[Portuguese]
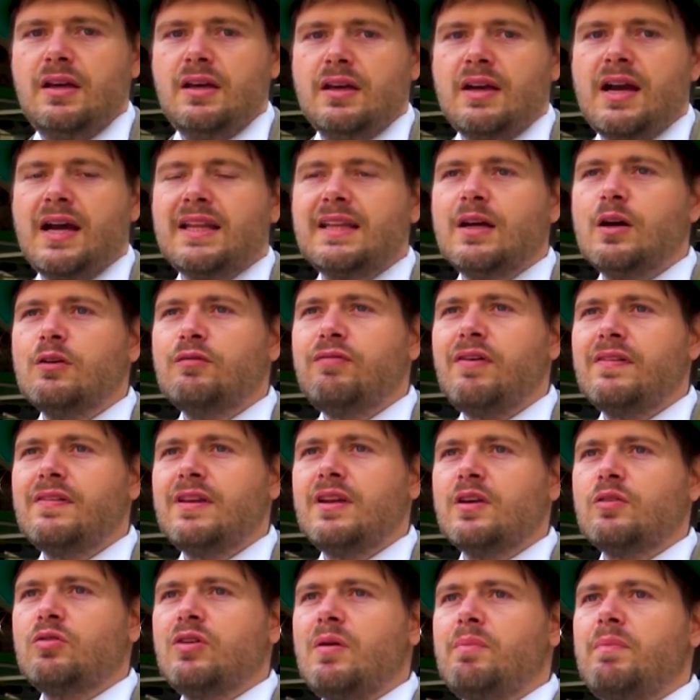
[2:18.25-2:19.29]
cada um
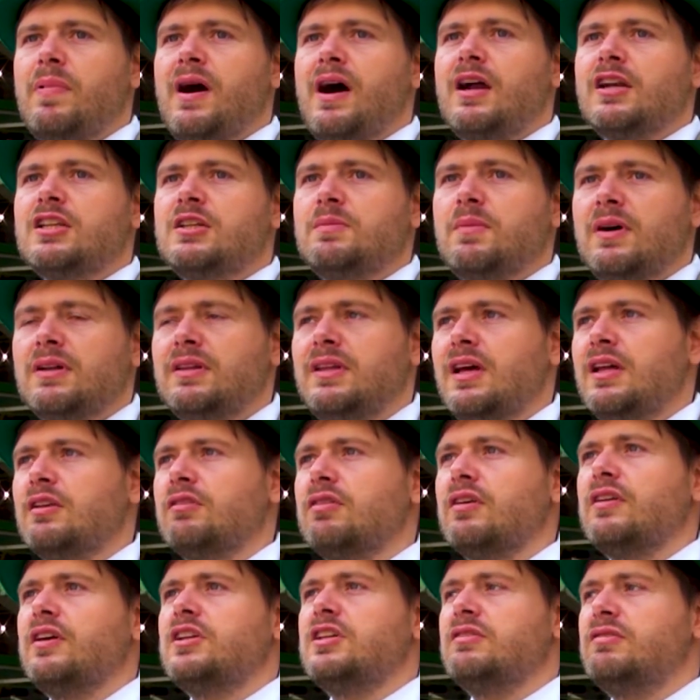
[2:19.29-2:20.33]
fazendo a sua parte, mantendo
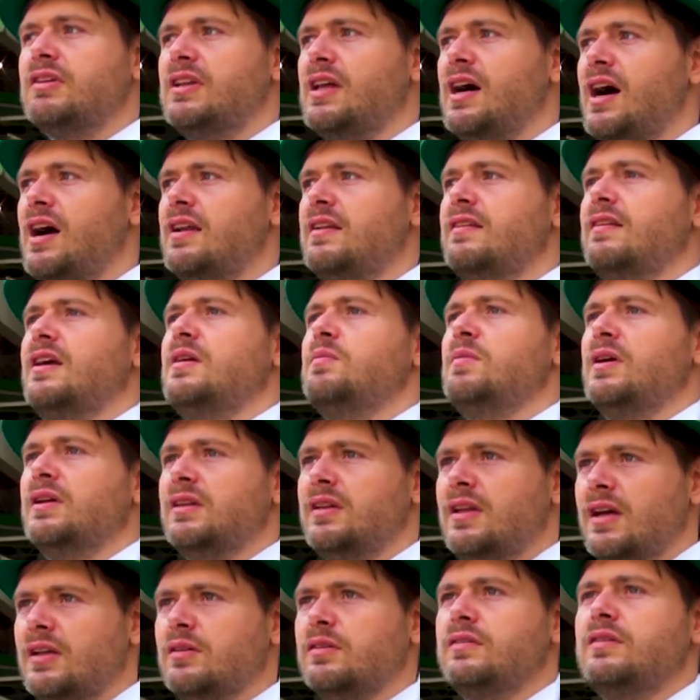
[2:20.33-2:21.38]
suas atividades aí,
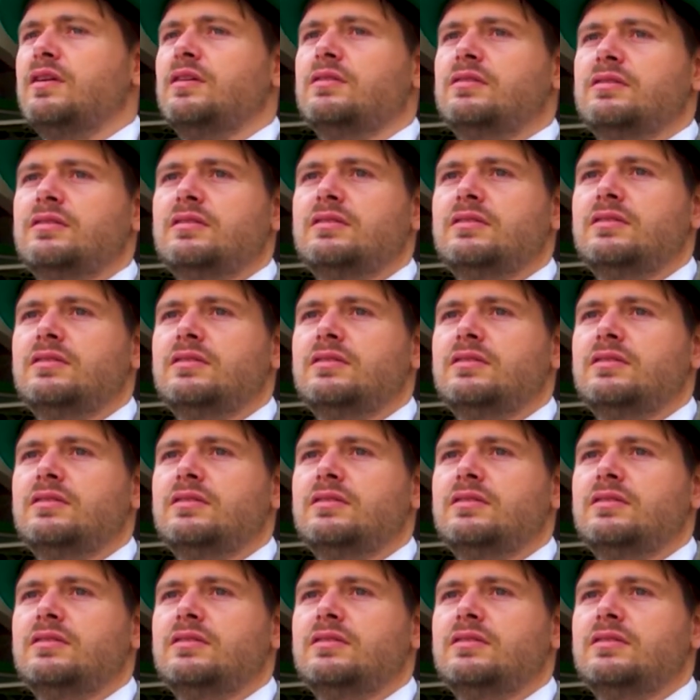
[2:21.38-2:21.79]
mantendo seu